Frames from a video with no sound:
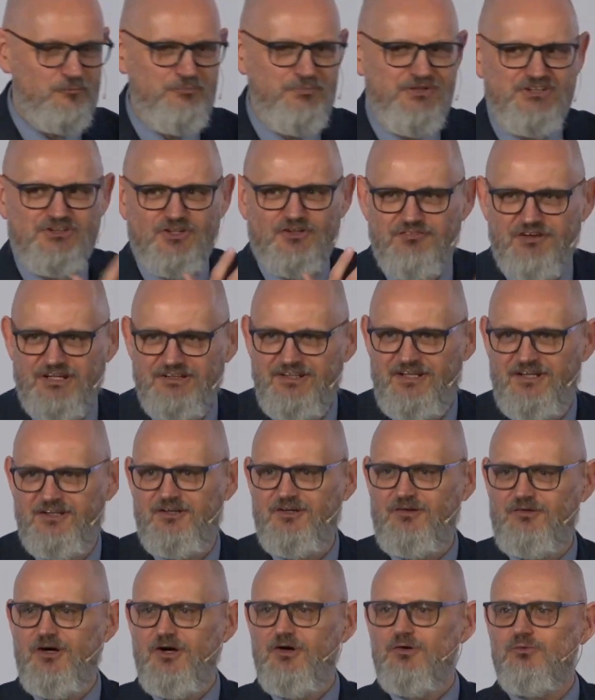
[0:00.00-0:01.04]

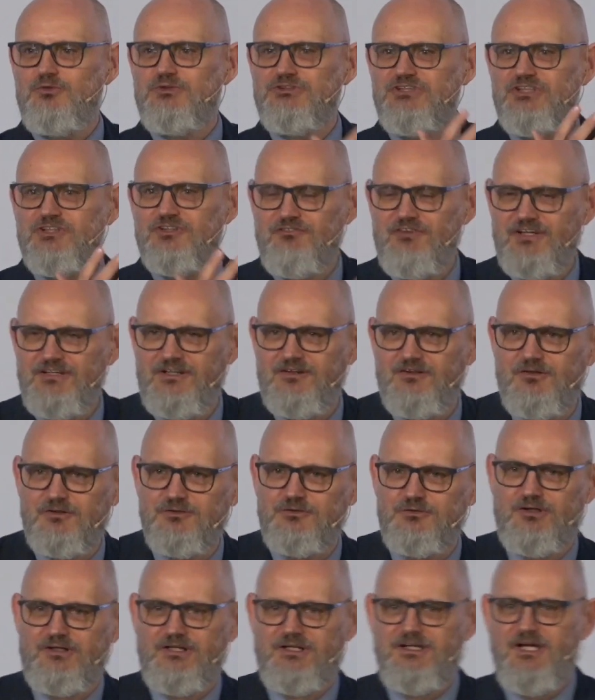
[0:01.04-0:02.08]
ubiczowanego, ukrzyżowanego,
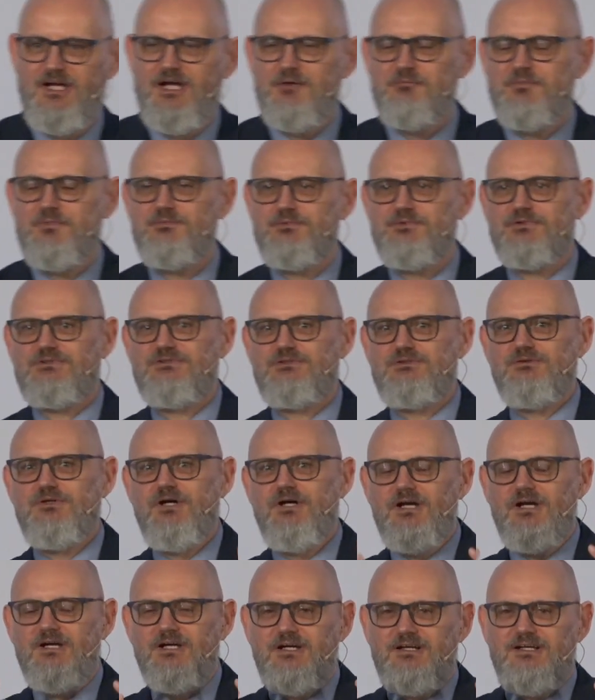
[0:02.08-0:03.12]
który po prostu
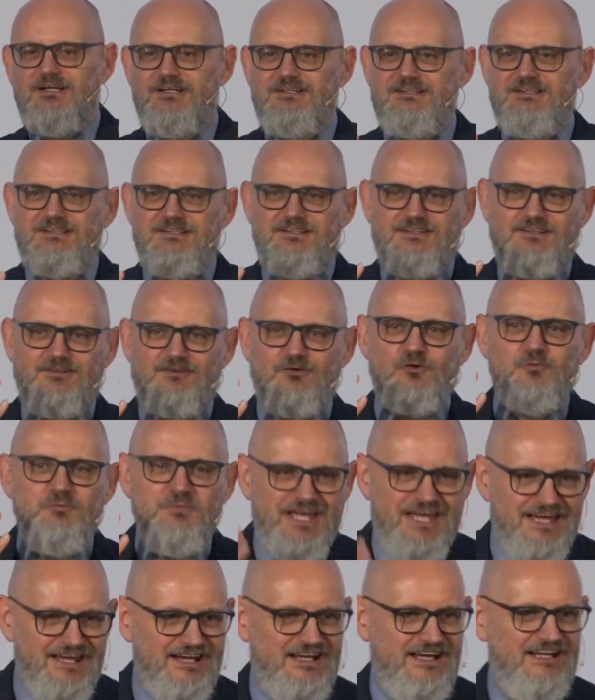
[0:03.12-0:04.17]

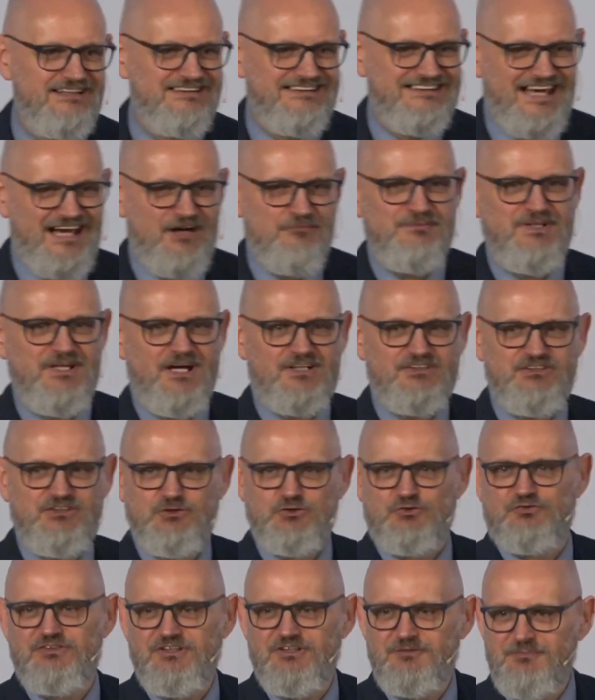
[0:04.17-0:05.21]
umiera tam na
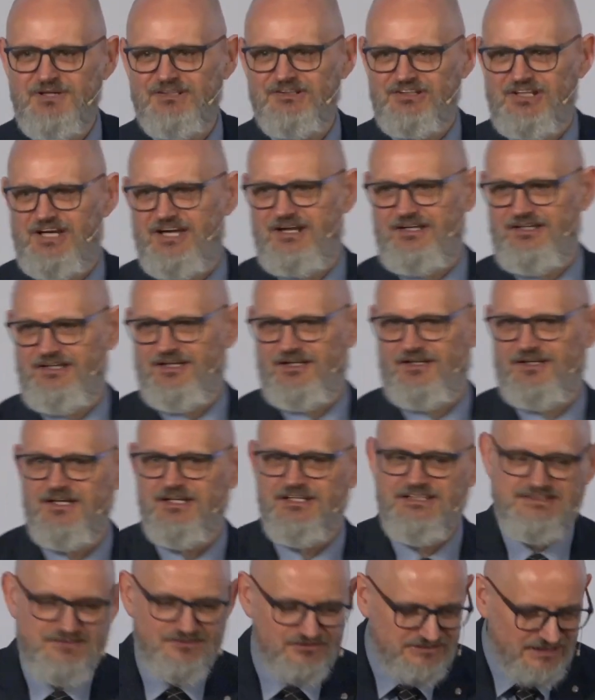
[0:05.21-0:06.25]
krzyżu, w tych męczarniach
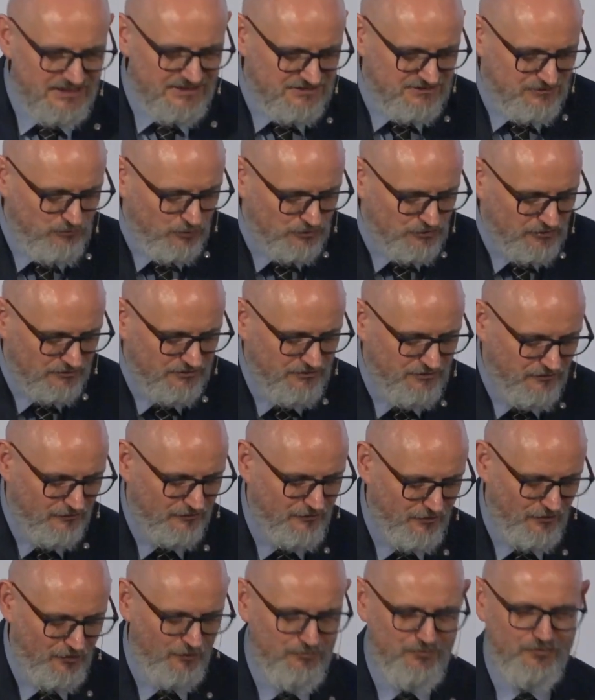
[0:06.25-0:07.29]
i zostaje złożony do
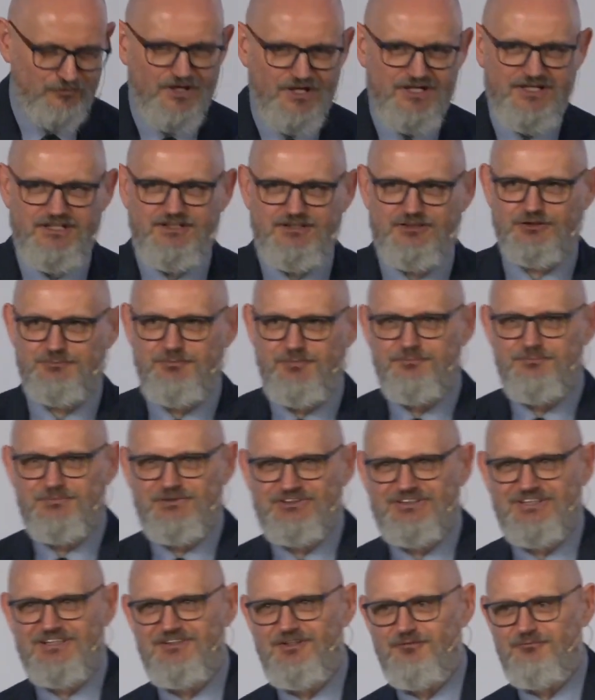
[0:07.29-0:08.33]
grobu. I ktoś by
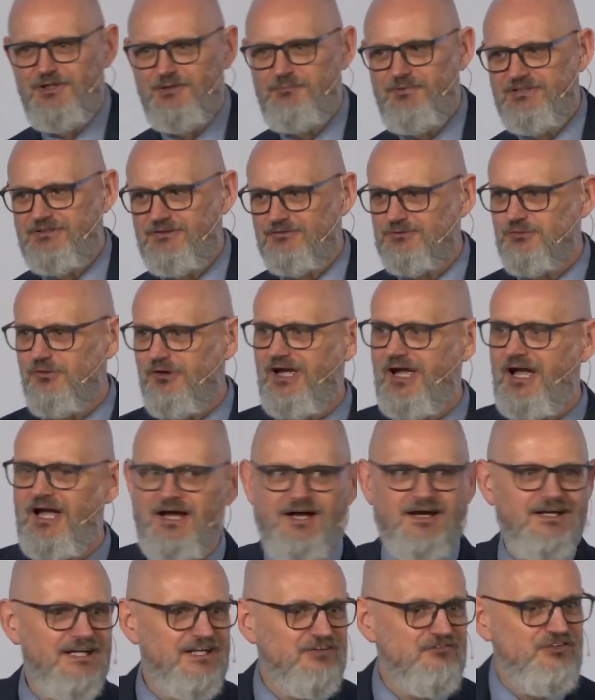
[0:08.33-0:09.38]
przyszedł do mnie i powiedział, słuchaj,
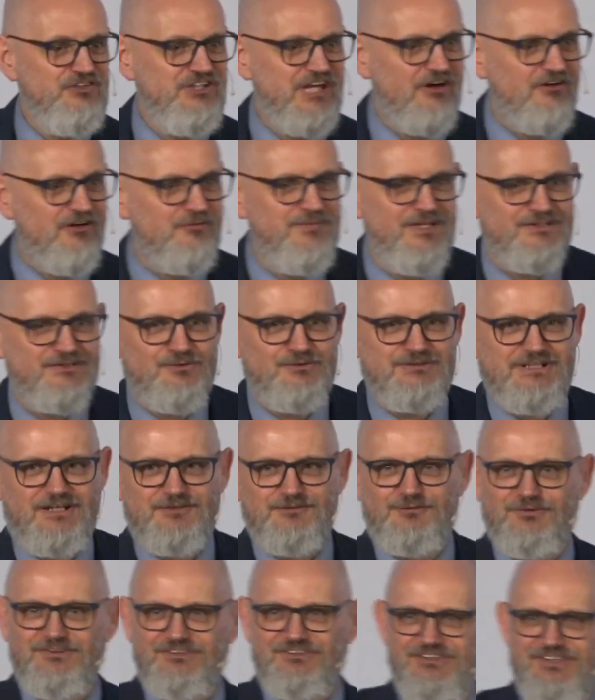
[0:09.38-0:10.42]
a, widziałem Jezusa,
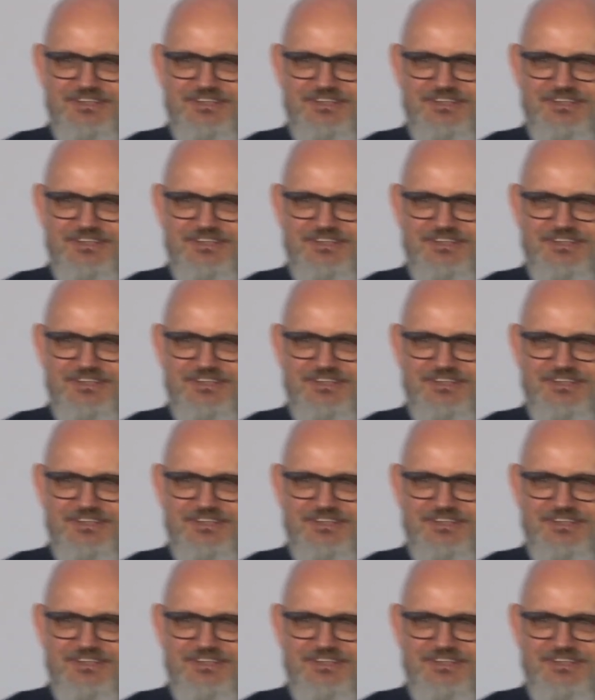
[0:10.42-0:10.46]
który